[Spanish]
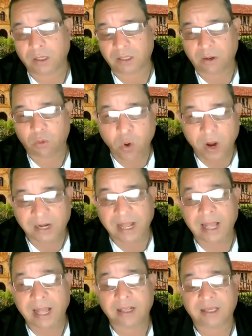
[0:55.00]
de
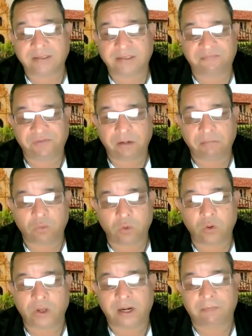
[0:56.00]
huelga que se
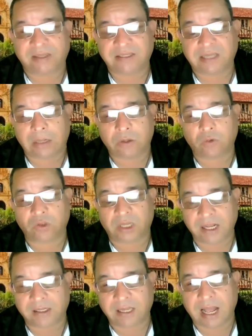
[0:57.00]
firmó el pasado
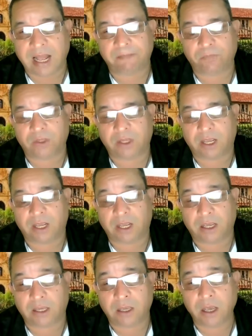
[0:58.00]
30
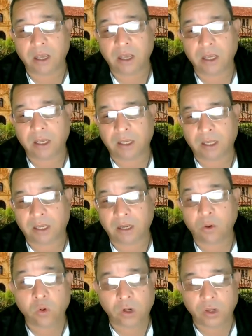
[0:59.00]
de
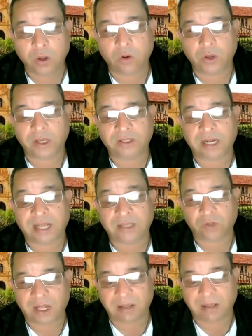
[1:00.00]
eh, julio en la
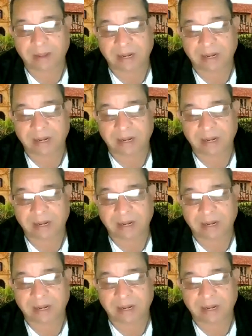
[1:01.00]
ciudad de